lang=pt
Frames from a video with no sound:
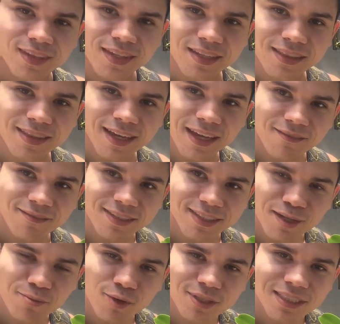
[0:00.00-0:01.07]
que deve
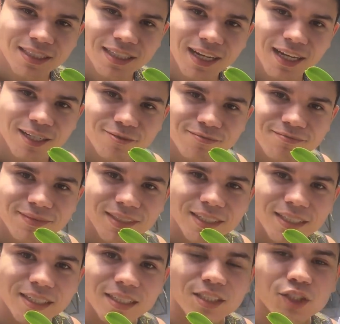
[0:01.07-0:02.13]
ser mostrado
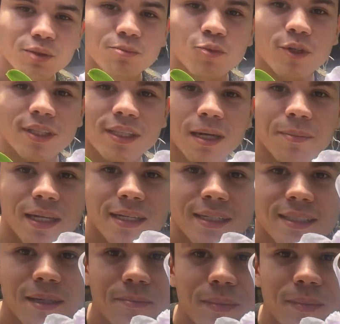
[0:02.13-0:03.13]
de muita beleza